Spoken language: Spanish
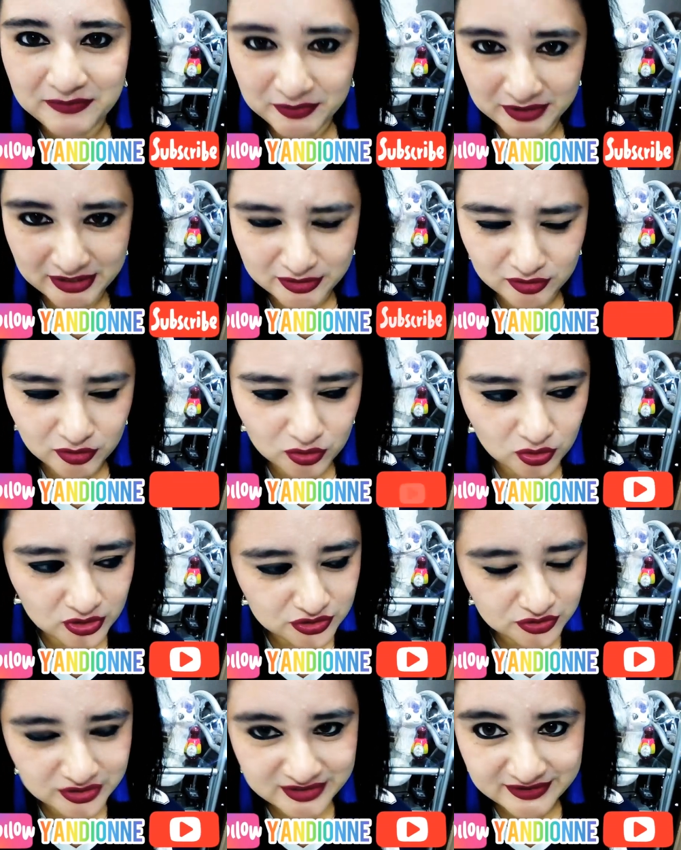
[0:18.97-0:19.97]
porque todo
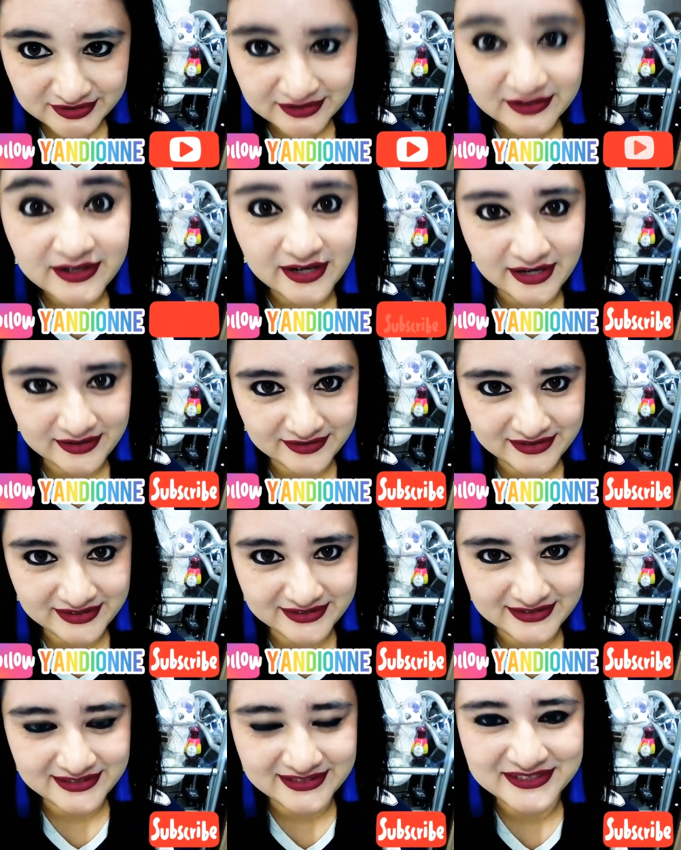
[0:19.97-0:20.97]
esto es
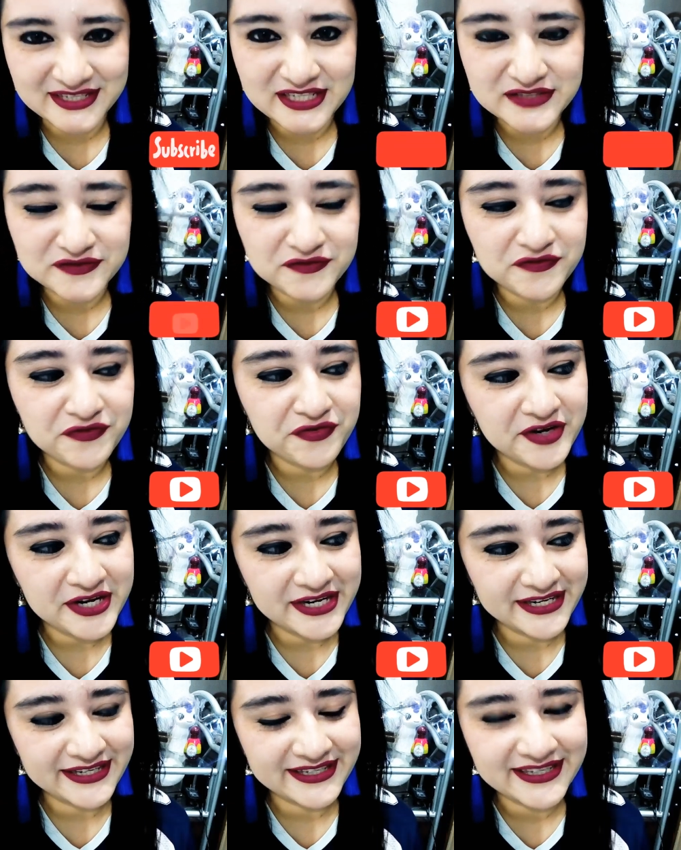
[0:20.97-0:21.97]
gratis, es
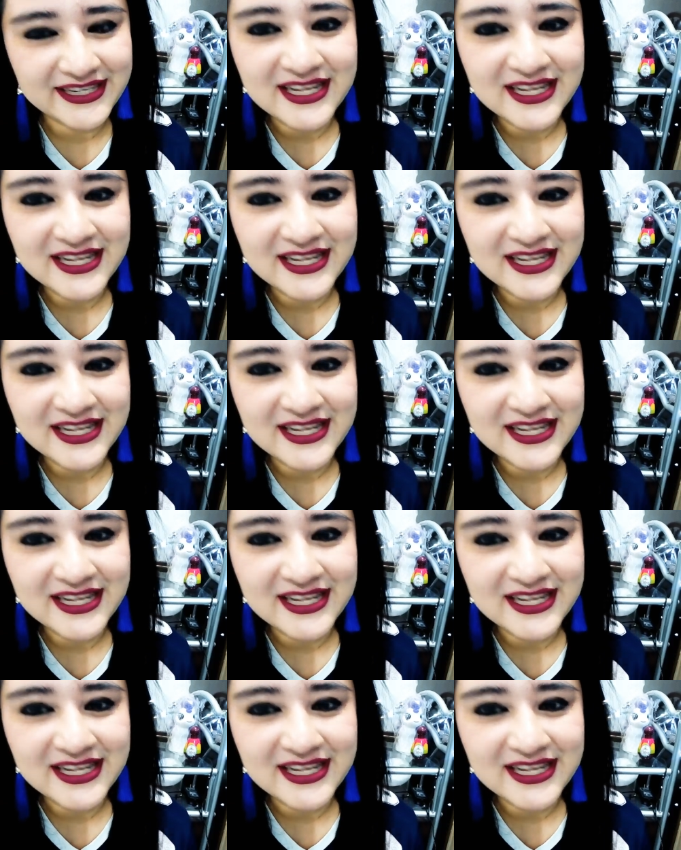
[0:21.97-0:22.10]
free.